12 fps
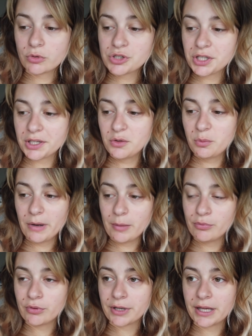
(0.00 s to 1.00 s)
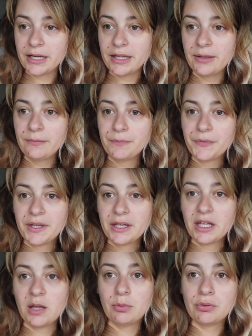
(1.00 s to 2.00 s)
mon chéri ou pas pour y aller.
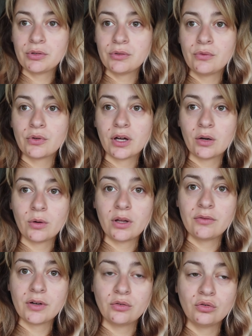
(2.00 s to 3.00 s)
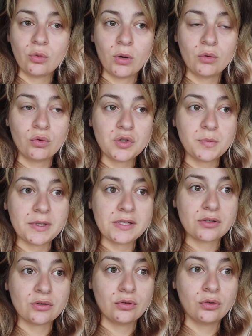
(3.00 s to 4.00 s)
Et puis, il faudra qu'on aille faire 2-3 courses
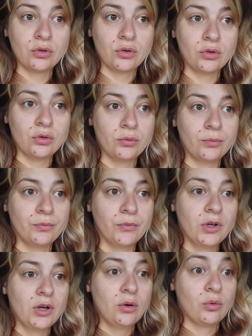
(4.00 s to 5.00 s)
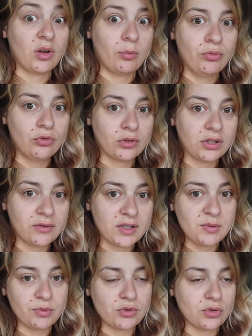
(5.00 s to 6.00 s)
parce que euh, on n'a plus de
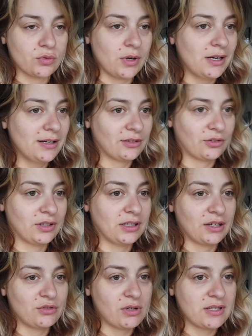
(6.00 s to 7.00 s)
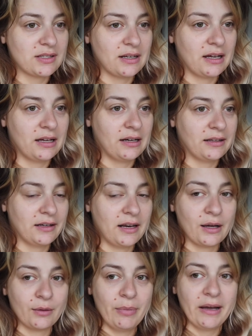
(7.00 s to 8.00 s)
dentifrice pour ce soir. Attendez, hier soir, c'était
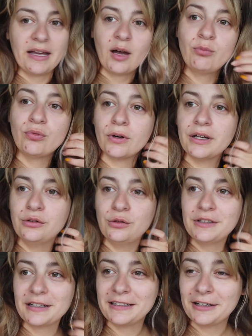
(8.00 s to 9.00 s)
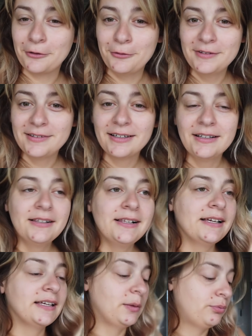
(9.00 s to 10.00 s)
la, bagarre pour les deux dernières gouttes.
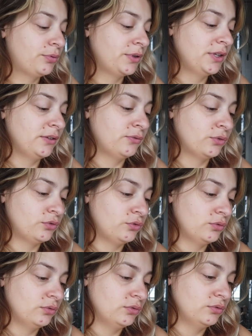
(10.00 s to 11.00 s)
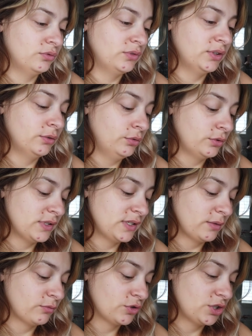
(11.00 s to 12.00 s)
Et puis, il faut du, déo
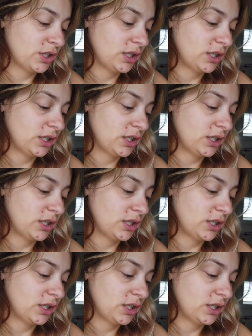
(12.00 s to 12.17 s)
aussi à mon